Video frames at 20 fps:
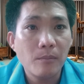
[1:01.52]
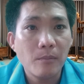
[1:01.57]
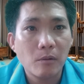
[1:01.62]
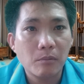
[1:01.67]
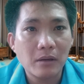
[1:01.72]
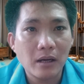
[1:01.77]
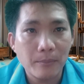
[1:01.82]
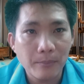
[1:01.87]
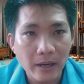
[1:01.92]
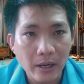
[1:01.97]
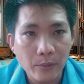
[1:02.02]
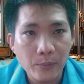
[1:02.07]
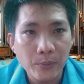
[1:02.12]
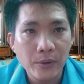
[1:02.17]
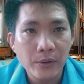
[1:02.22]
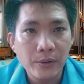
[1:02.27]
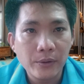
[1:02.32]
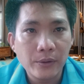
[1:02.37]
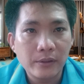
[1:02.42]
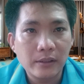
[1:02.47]
một Gmail
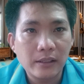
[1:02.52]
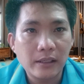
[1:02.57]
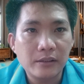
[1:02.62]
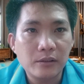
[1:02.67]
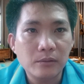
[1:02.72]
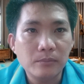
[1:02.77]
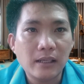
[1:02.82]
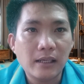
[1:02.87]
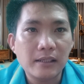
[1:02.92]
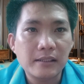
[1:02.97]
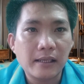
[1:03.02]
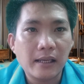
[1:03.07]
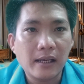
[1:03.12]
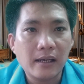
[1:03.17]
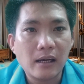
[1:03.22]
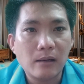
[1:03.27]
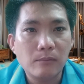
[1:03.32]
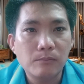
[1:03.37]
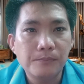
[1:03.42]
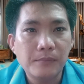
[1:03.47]
thì chúng ta sẽ
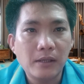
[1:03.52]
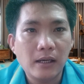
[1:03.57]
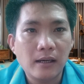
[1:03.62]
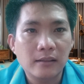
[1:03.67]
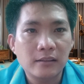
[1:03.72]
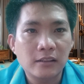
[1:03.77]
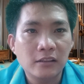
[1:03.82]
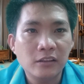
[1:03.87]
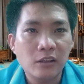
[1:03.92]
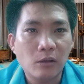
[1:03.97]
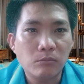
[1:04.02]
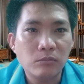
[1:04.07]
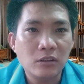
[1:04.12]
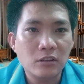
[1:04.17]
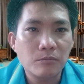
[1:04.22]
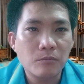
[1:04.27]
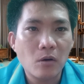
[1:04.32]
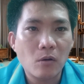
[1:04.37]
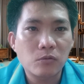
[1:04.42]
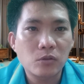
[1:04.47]
không à, sử dụng
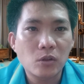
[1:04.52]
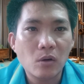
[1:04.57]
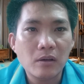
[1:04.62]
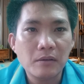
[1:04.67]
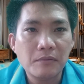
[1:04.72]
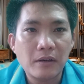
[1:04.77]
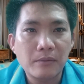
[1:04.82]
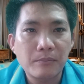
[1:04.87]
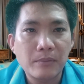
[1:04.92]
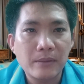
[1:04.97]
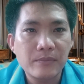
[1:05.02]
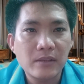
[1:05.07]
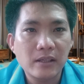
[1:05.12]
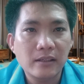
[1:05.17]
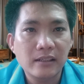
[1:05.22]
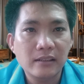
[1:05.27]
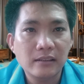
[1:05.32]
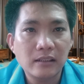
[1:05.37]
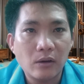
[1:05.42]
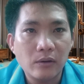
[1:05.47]
được một số cái phần mềm trên
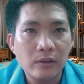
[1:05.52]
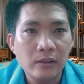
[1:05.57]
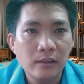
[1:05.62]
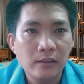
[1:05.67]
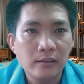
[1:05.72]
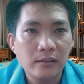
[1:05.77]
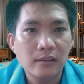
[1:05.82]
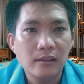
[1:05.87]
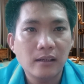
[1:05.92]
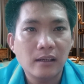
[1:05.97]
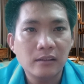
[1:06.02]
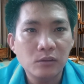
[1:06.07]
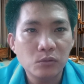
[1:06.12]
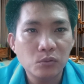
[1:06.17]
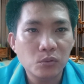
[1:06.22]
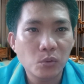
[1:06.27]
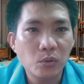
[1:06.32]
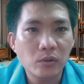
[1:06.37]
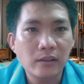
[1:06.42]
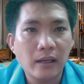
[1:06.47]
điện thoại như là
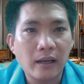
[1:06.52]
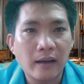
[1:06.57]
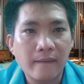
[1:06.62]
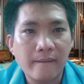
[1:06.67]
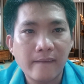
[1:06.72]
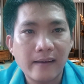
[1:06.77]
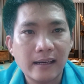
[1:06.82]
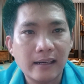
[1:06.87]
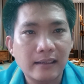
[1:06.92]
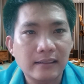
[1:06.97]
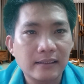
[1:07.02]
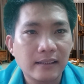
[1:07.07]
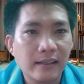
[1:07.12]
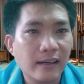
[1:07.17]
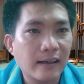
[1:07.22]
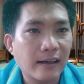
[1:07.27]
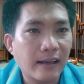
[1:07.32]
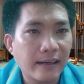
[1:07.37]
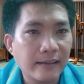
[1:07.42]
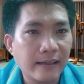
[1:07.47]
YouTube nè hoặc là CH
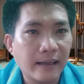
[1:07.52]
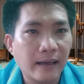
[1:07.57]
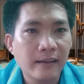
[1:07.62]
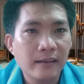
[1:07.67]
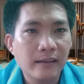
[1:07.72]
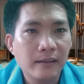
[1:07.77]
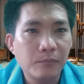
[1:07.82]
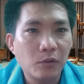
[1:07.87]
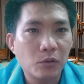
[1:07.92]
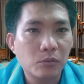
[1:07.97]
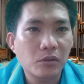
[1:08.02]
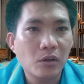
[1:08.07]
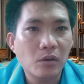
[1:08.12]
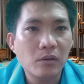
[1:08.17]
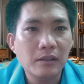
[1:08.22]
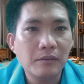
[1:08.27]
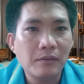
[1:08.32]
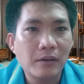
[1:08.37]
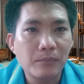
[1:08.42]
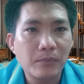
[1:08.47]
Play nè một số
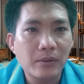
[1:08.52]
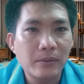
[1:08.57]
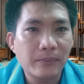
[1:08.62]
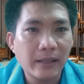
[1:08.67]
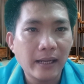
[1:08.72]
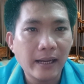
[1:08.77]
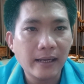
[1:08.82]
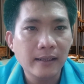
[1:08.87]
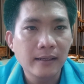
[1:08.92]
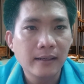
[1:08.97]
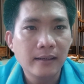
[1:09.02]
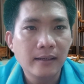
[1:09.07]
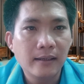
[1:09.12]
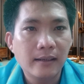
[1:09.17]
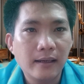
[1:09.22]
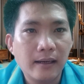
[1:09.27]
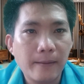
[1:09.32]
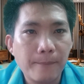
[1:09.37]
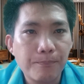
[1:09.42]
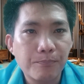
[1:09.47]
cái phần mềm khác
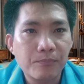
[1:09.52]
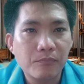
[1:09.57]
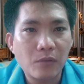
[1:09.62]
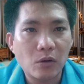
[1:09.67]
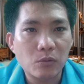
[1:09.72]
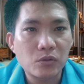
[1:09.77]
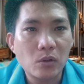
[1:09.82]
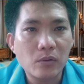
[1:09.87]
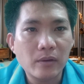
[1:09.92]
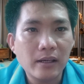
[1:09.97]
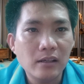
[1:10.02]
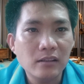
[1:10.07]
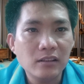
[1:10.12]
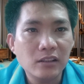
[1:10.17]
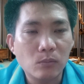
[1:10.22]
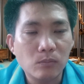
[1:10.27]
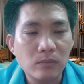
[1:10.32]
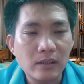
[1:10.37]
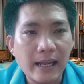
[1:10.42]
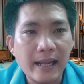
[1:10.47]
à, một số cái ứng
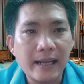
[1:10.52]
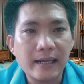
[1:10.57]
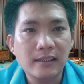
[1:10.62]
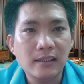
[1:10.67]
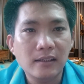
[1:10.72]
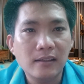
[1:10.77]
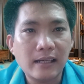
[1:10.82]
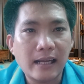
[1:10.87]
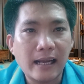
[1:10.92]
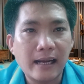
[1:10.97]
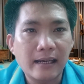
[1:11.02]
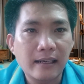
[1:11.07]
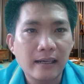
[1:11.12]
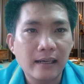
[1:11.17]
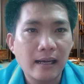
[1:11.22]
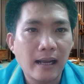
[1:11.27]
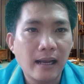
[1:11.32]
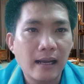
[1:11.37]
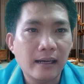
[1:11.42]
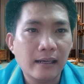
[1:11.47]
dụng khác nó cần
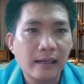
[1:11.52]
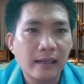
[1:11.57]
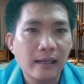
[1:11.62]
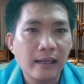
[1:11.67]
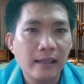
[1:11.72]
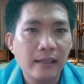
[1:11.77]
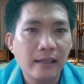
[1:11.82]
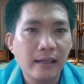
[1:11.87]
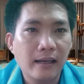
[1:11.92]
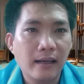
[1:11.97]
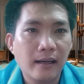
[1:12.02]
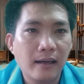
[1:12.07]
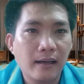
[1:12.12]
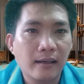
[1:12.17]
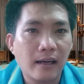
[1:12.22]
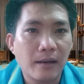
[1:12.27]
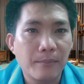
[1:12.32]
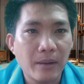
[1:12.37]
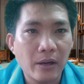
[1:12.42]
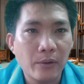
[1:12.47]
cái
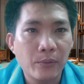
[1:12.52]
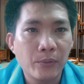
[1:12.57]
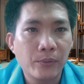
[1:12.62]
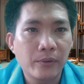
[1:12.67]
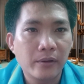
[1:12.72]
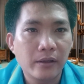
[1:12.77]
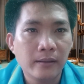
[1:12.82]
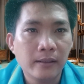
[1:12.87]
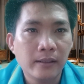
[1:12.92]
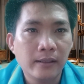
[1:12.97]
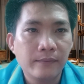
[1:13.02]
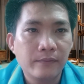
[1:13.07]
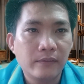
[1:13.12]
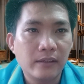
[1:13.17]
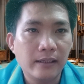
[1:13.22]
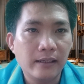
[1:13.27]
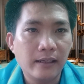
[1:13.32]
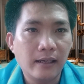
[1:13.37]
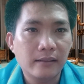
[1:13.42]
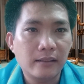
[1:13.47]
Gmail
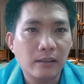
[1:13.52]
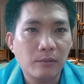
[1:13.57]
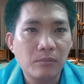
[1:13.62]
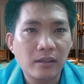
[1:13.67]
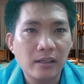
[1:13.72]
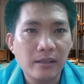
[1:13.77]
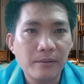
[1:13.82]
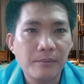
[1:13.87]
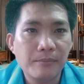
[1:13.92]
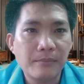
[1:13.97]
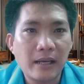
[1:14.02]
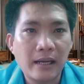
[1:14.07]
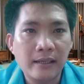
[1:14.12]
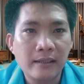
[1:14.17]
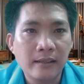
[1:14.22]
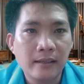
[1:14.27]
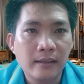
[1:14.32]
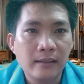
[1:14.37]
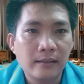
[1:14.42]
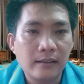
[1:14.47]
thì trong video hôm nay
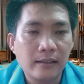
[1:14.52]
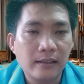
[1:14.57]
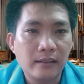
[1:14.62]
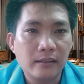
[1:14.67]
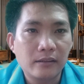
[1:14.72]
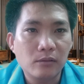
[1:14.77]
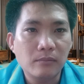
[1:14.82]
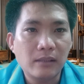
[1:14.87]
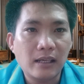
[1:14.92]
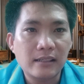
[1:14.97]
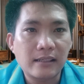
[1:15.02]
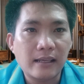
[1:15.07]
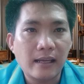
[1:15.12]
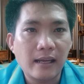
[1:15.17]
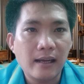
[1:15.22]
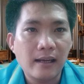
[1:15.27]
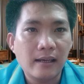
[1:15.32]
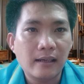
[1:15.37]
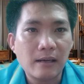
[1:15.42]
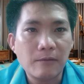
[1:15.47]
thì chúng ta
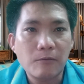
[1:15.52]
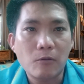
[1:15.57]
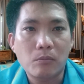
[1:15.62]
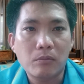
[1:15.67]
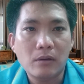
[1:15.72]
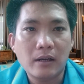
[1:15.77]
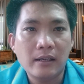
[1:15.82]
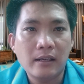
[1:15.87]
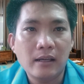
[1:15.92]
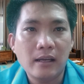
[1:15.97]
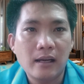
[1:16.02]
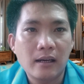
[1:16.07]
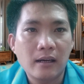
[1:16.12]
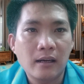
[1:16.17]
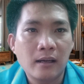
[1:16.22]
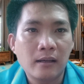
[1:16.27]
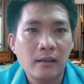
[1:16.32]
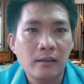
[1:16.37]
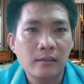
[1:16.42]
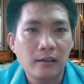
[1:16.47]
sẽ khắc phục cái
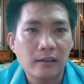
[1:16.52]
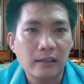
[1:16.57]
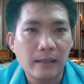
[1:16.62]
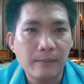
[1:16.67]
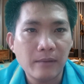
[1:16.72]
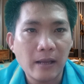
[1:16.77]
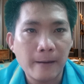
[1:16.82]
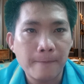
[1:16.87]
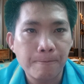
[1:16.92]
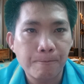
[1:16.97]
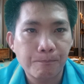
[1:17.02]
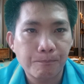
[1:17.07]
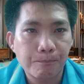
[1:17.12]
uh, nhược điểm này